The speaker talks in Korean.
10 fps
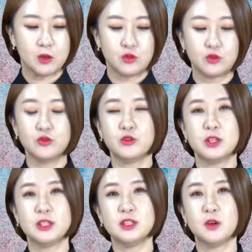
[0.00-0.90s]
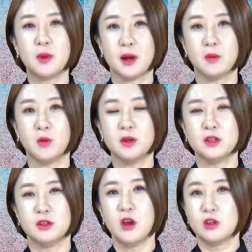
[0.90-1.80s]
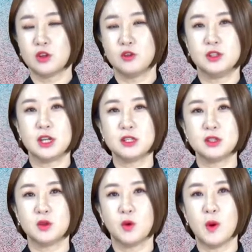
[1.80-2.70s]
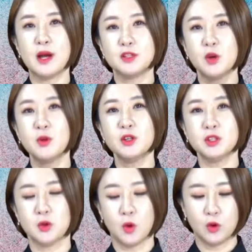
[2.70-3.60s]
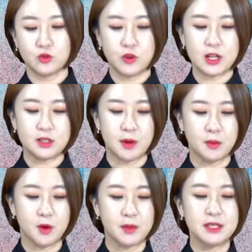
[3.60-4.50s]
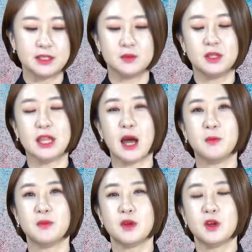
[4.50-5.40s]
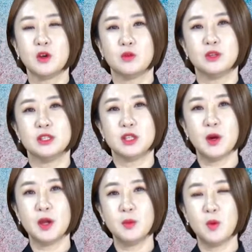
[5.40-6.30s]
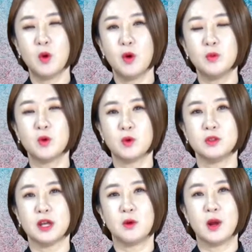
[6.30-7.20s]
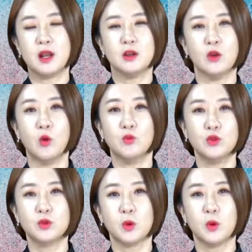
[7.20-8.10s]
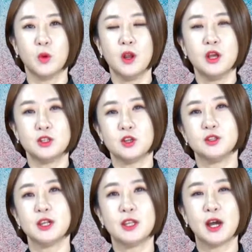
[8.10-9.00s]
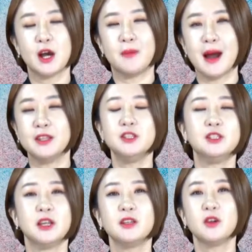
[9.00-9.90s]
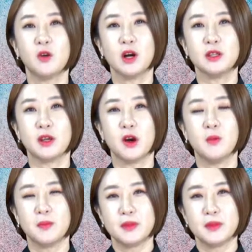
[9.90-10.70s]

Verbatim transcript: 두루누리 신청 방법은 전자신고와 서면신고 두 가지 방법이 있습니다. 우리 사회보험공단 관련 업무도 전산화가 많이 진행된 것 같아요.